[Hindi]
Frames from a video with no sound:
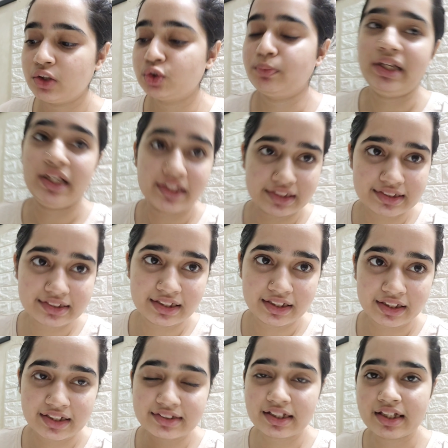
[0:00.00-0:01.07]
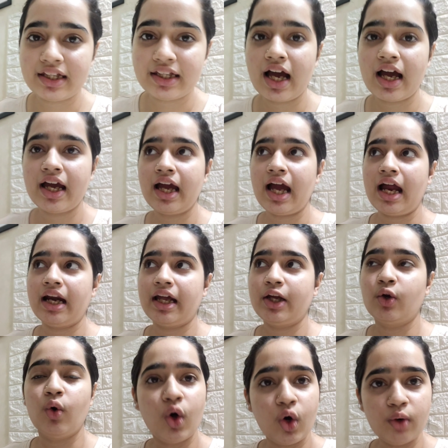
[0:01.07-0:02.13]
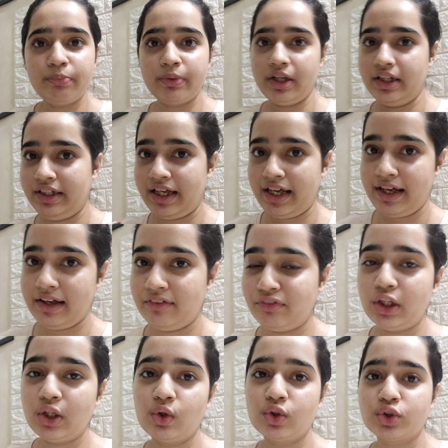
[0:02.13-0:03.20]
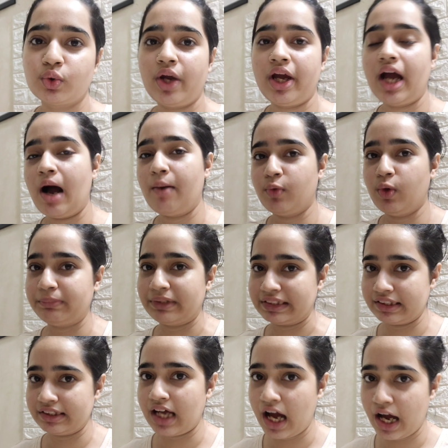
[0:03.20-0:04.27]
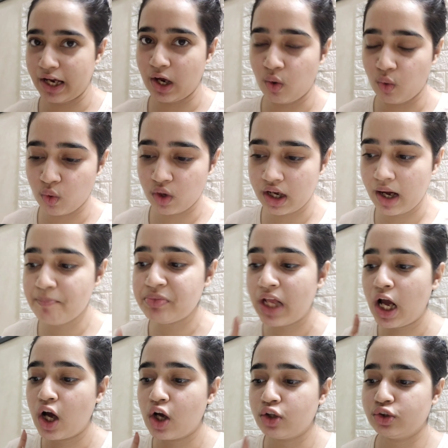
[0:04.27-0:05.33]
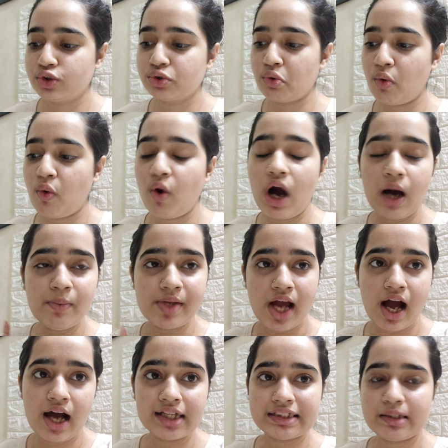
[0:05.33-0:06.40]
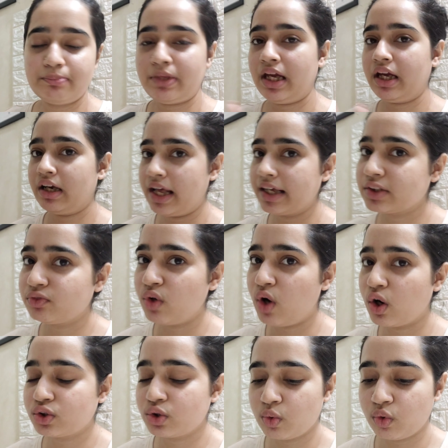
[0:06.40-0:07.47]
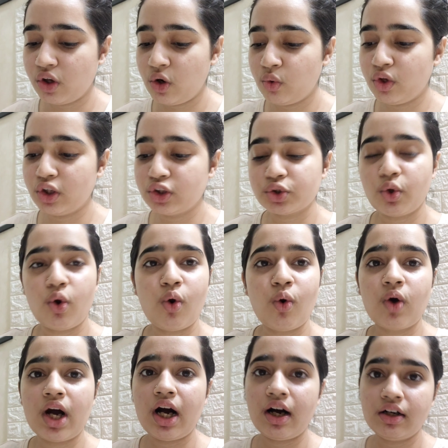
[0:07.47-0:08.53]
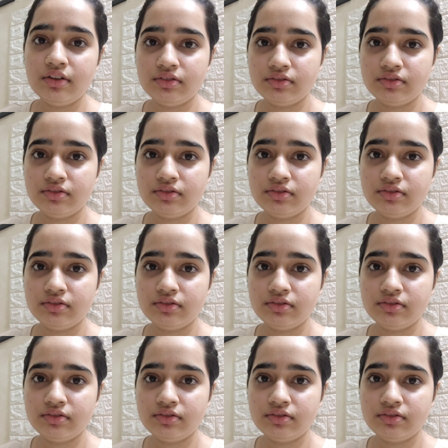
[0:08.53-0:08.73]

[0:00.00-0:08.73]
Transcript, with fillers: जो मैंने जिस तरीके से किया है एंड आई होप ये वीडियो जो है आपको पसंद आया होगा सो so, अब यहाँ से मैं एक नेक्स्ट ब्लॉग शुरू करूँगी जो होगा